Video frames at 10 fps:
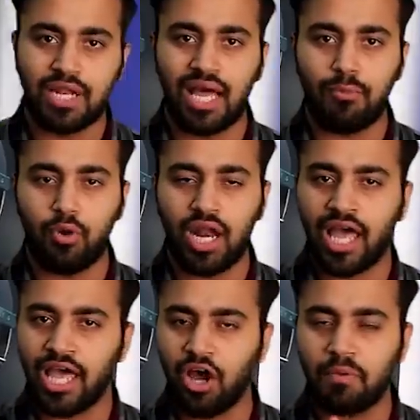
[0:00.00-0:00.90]
बल्ला बोला
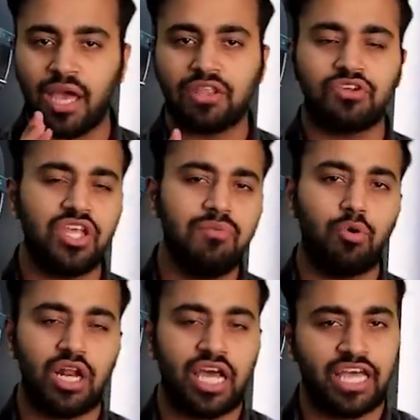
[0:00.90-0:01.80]
है और बेहतरीन
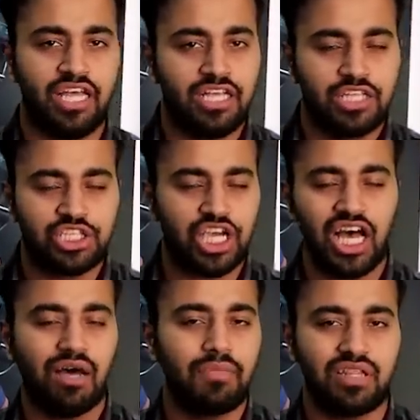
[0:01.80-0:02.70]
बोला है
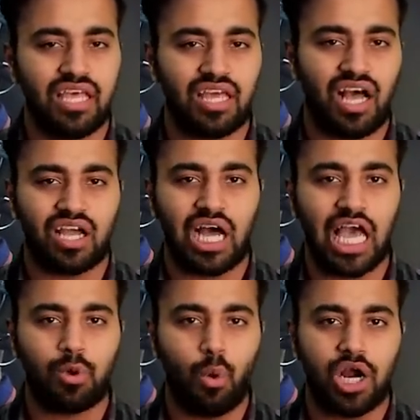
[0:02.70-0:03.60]
जहां हमने देखा
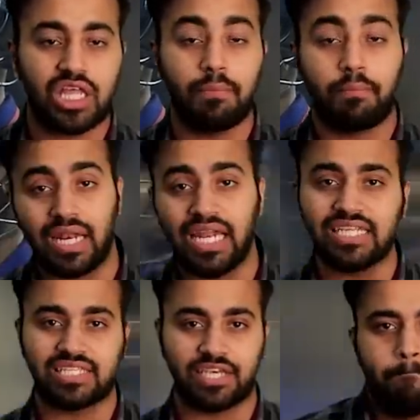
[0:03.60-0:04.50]
गायकवाड़ के
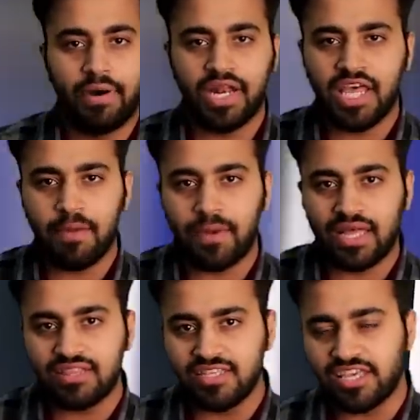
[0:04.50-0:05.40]
बल्ले से बने हैं
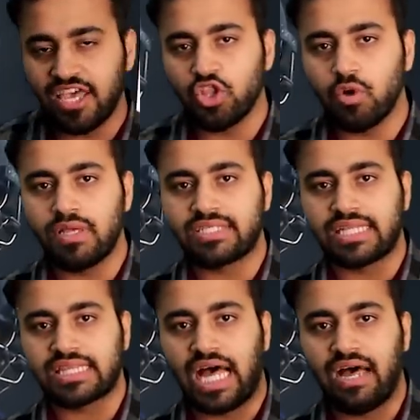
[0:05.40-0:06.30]
पैंतीस गेंदों में
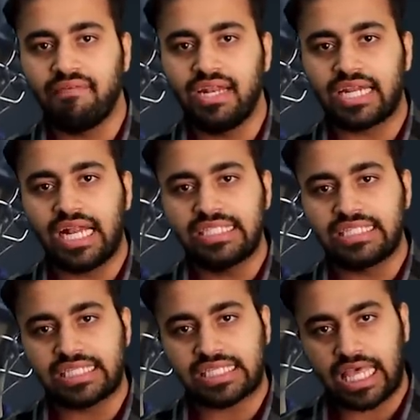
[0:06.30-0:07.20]
सत्तावन रन
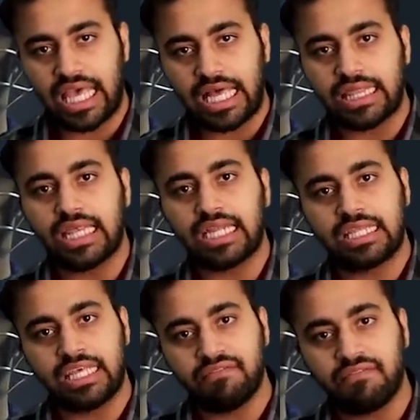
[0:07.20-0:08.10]
जिसके अंदर
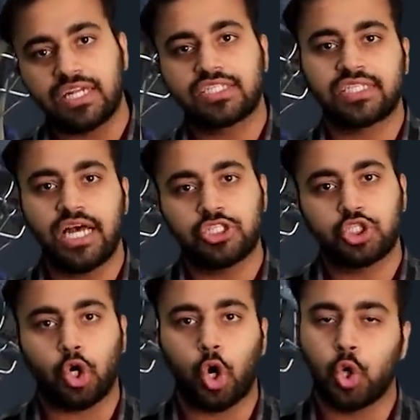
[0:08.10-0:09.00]
थी वर्षा
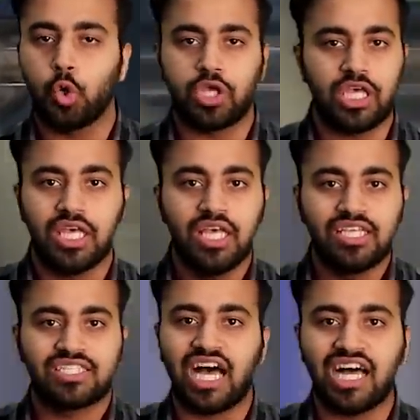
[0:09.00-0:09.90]
चौकों की
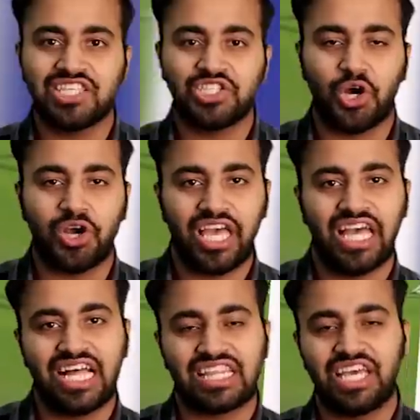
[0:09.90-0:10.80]
सात चौके
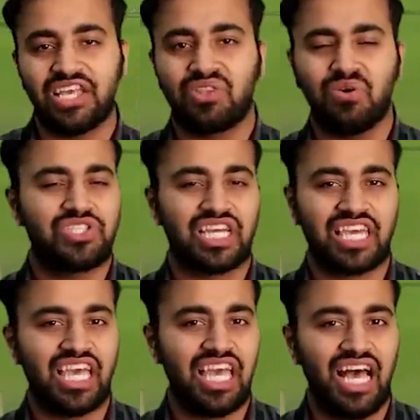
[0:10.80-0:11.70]
आते हैं दो
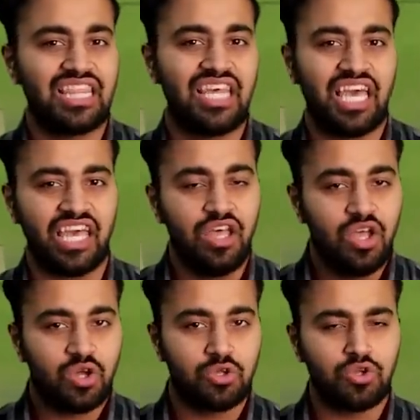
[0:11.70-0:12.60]
छक्के आते हैं
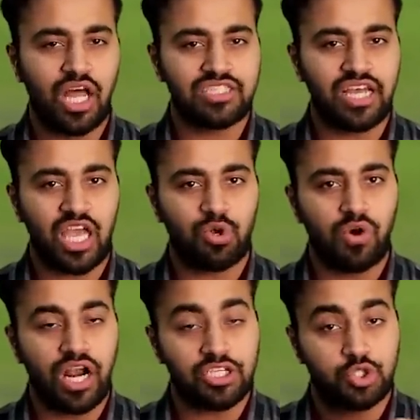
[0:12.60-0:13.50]
ऋतुराज
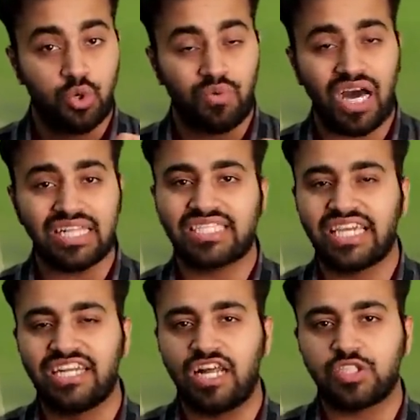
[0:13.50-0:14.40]
गायकवाड़ आज शुरुआत
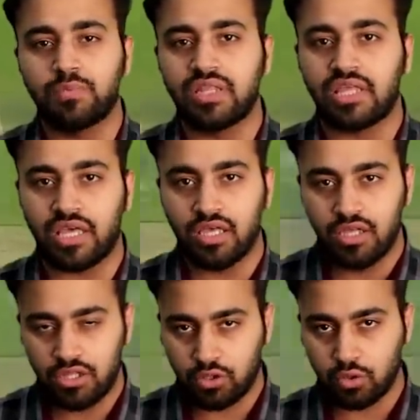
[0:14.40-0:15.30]
से ही टच में थे
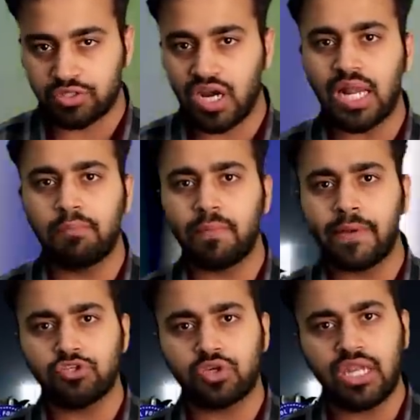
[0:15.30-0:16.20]
दूसरे नंबर
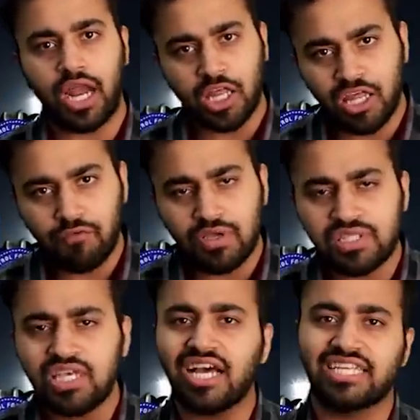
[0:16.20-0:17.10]
पे जो खिलाड़ी है वो
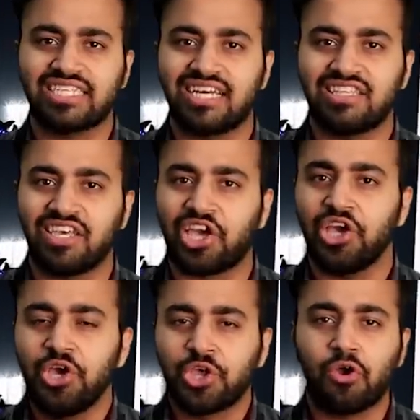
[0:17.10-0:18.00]
इसी का साथी है
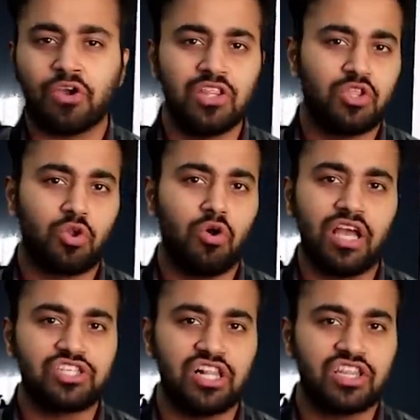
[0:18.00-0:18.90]
क्योंकि इन दोनों
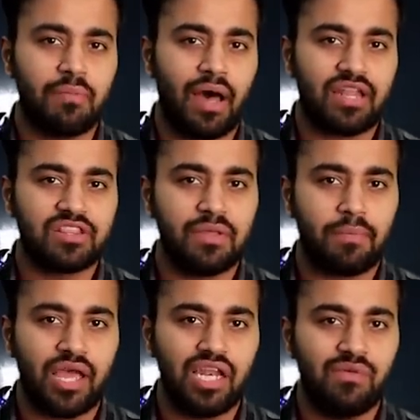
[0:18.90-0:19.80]
के चलते भारत ने
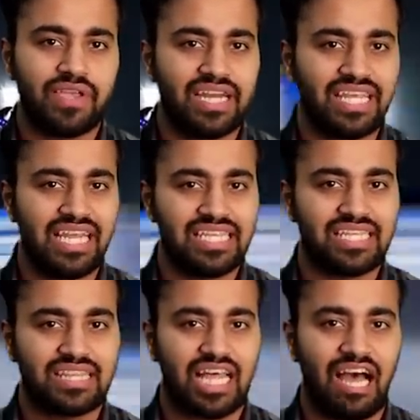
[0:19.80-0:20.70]
पहली विकेट के लिए
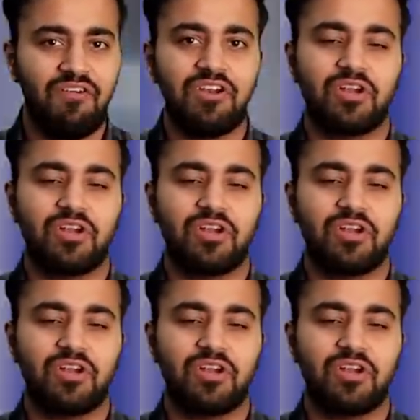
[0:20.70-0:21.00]
सत्तावन